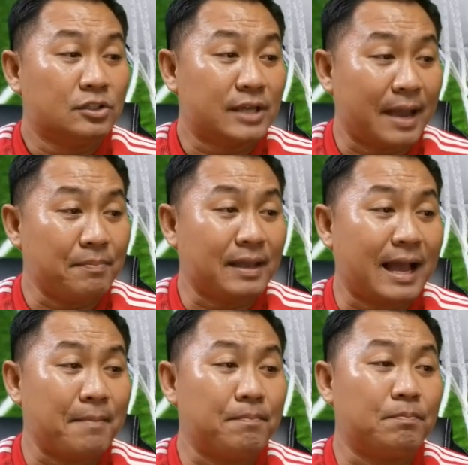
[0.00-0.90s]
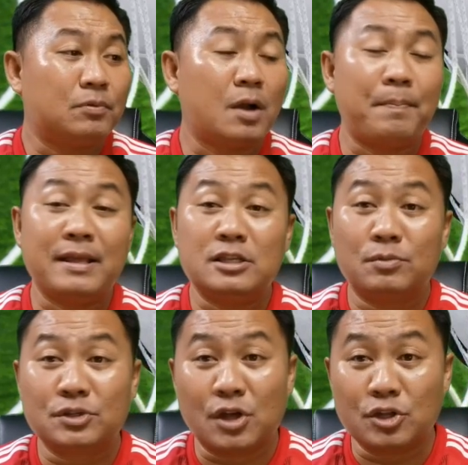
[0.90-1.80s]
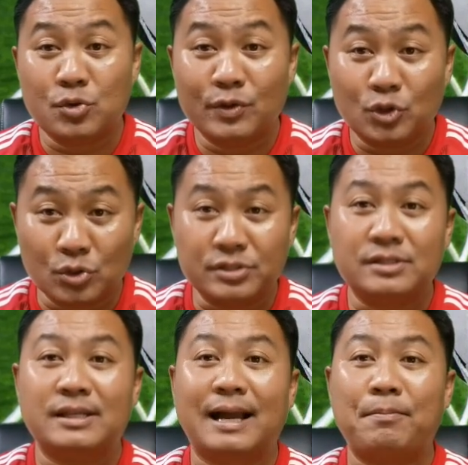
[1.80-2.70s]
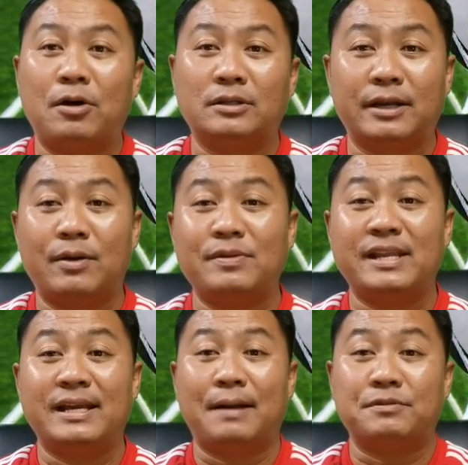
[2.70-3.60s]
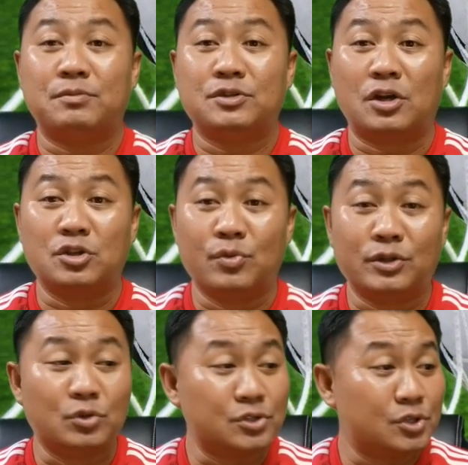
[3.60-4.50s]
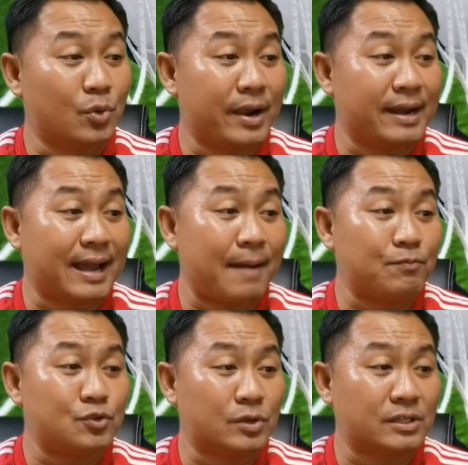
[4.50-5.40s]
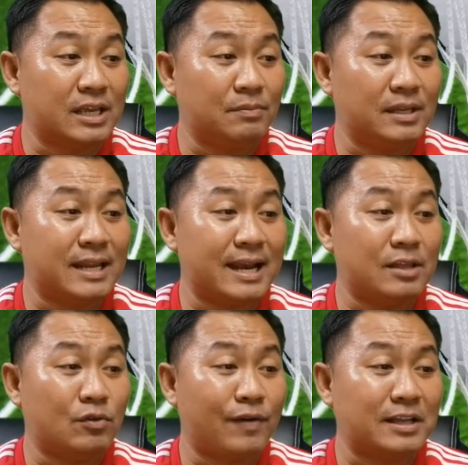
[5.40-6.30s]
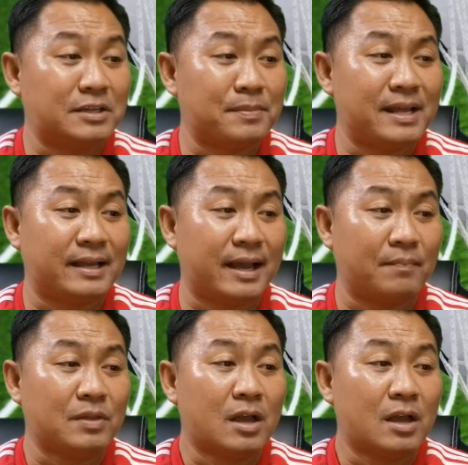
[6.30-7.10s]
แชมป์นะครับก็เป็นสโมสรยูเวนตุสนะครับขอแสดงความยินดีกับสโมสรยูเวนตุสด้วยนะครับ ส่วนทีมที่ได้เล่นยูฟาแชมเปี้ยนลีกเนี่ย